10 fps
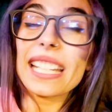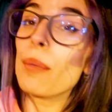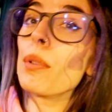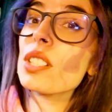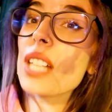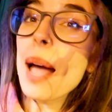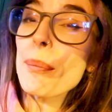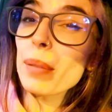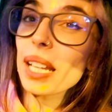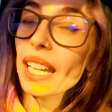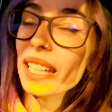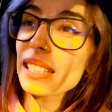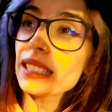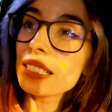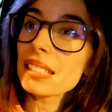tenemos hambre
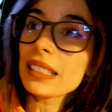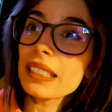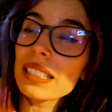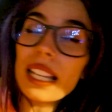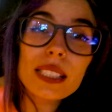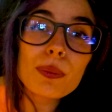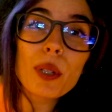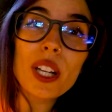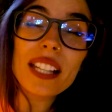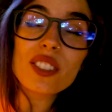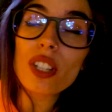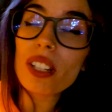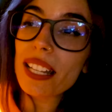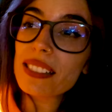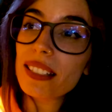y la
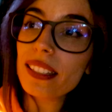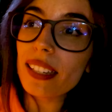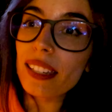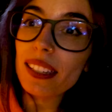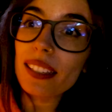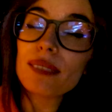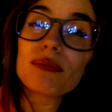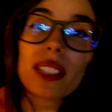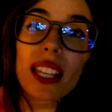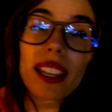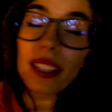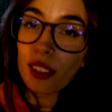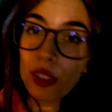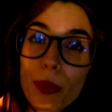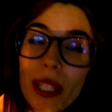exploración hace que que
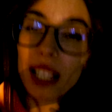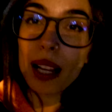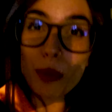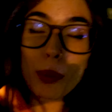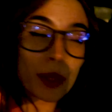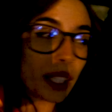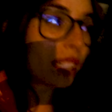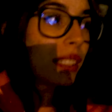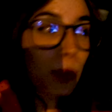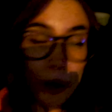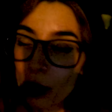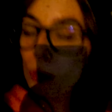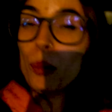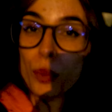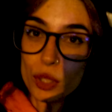nos merezcamos porque
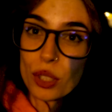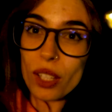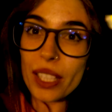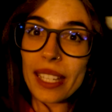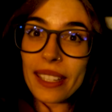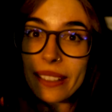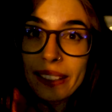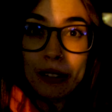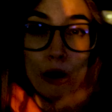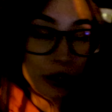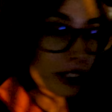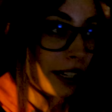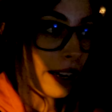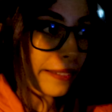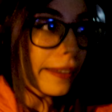exploramos mucho eh, y
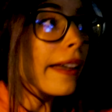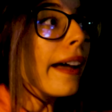cenar.